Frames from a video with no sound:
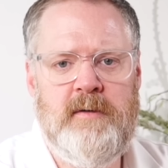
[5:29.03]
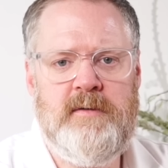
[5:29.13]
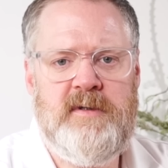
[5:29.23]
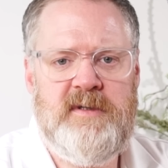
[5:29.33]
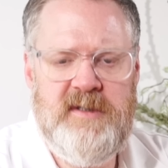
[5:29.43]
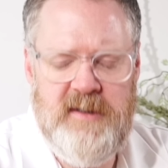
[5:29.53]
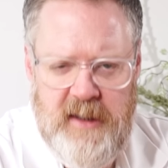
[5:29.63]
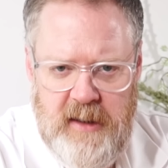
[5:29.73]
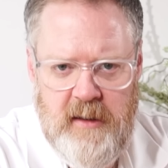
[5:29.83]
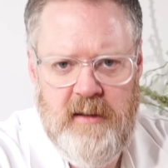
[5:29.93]
Und
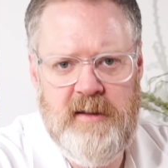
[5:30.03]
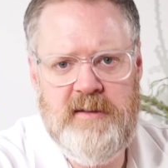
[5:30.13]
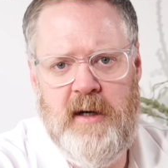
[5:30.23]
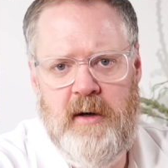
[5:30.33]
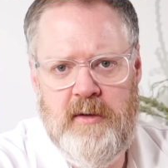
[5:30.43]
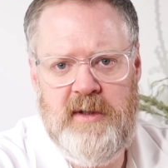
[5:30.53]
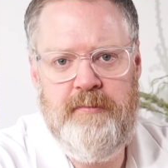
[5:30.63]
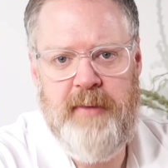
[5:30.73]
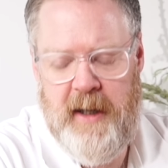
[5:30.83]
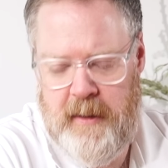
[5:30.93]
C, dass auch die
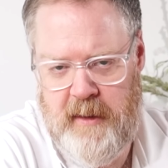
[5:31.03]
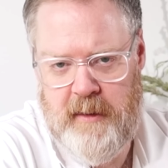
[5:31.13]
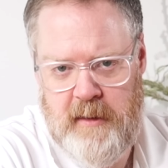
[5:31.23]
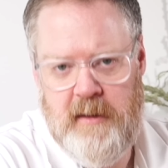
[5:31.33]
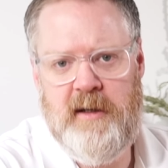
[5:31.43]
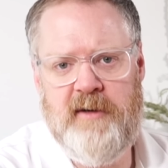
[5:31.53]
Partnerin